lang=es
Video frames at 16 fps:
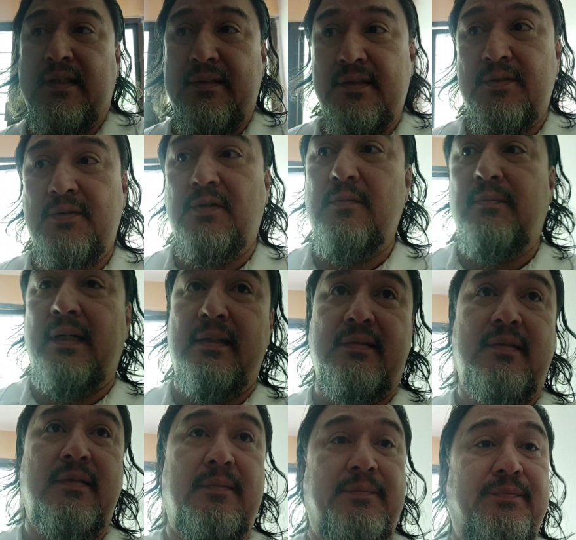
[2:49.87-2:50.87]
que sí son
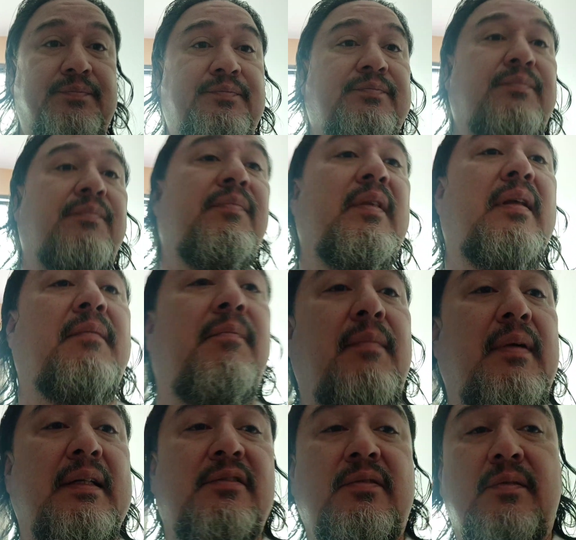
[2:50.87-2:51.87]
más,
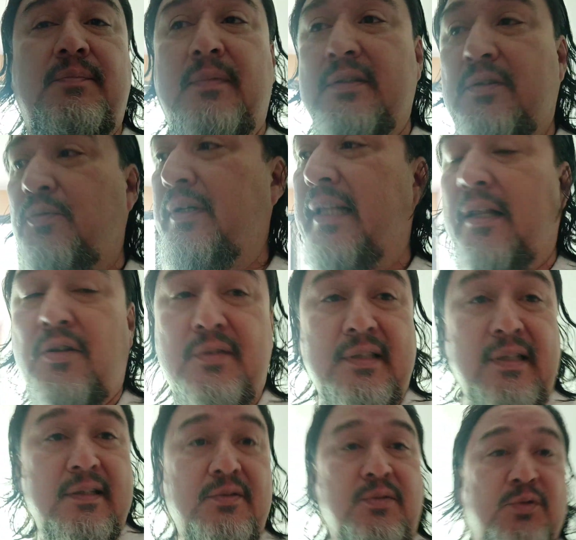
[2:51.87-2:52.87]
más, más
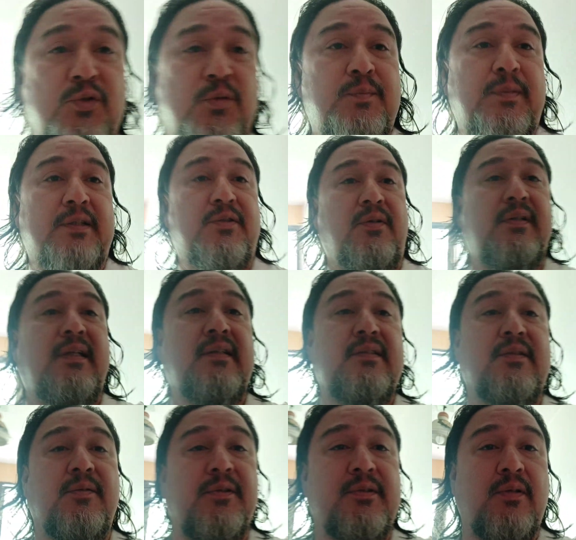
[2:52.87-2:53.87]
cuidadosas con sus personas,
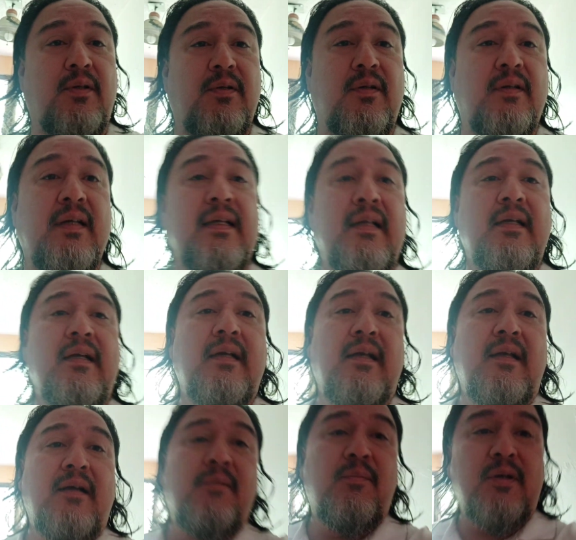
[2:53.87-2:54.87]
sobre todo
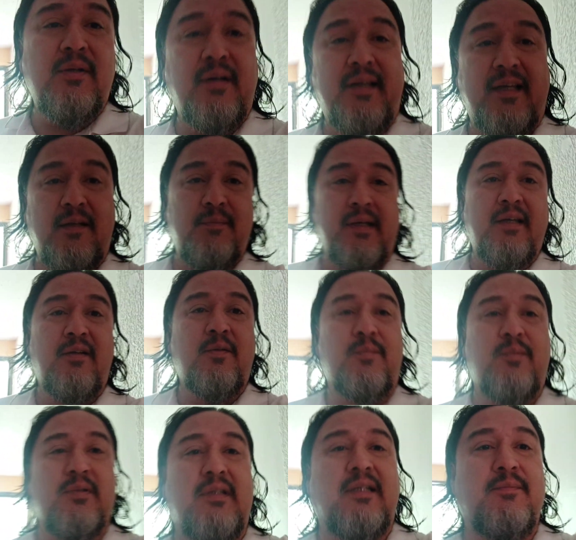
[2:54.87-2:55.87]
bueno, aquí en México,
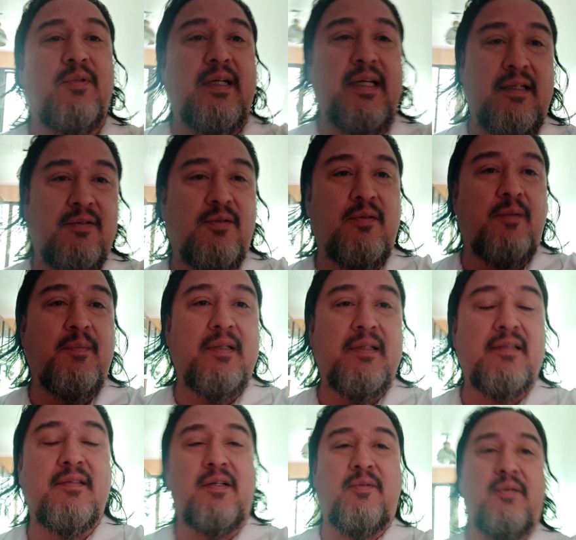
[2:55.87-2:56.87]
pues las mujeres
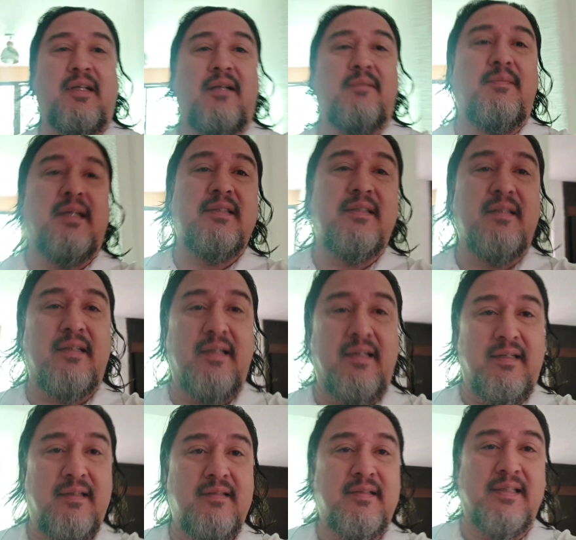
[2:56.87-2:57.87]
obviamente se cuidan más de
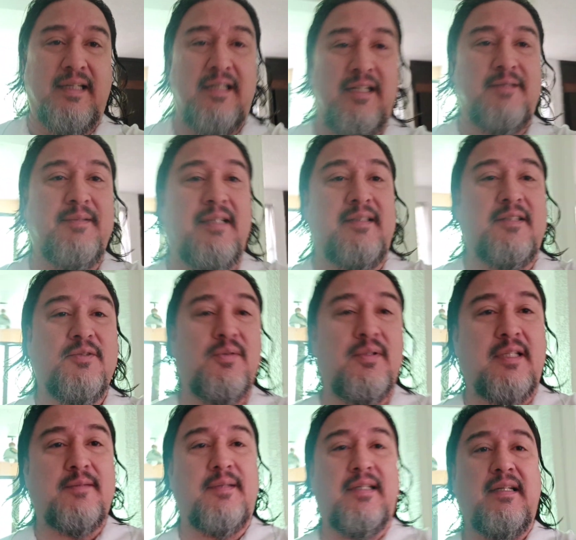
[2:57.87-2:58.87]
que, las vean
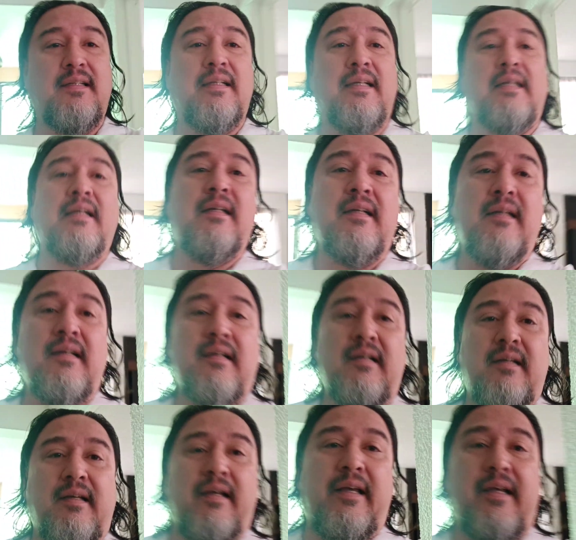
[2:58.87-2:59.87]
desnudas, ¿verdad?
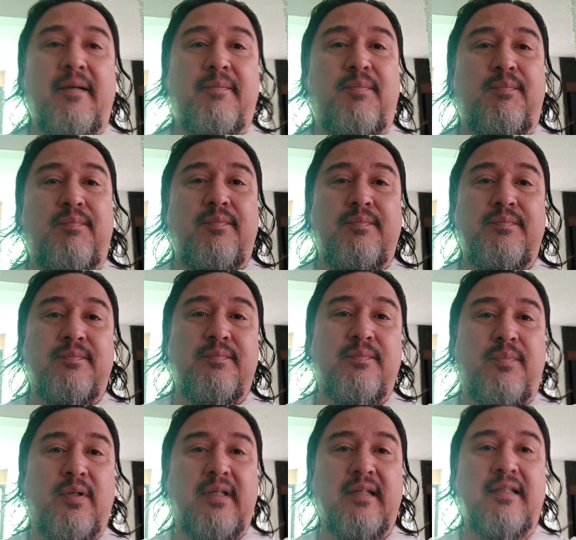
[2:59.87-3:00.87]
Y
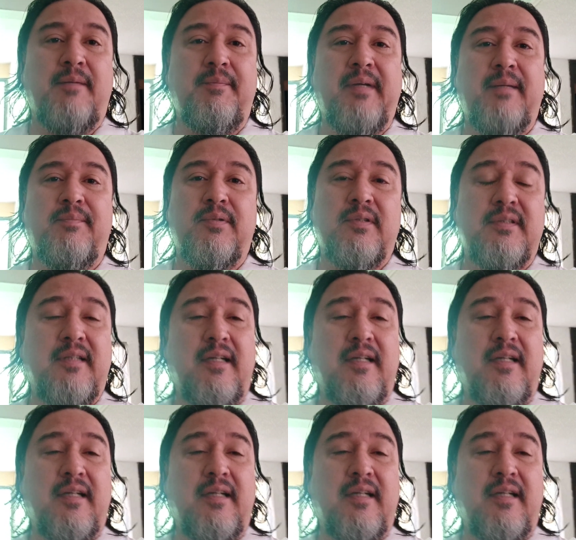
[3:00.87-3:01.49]
porque también, pues no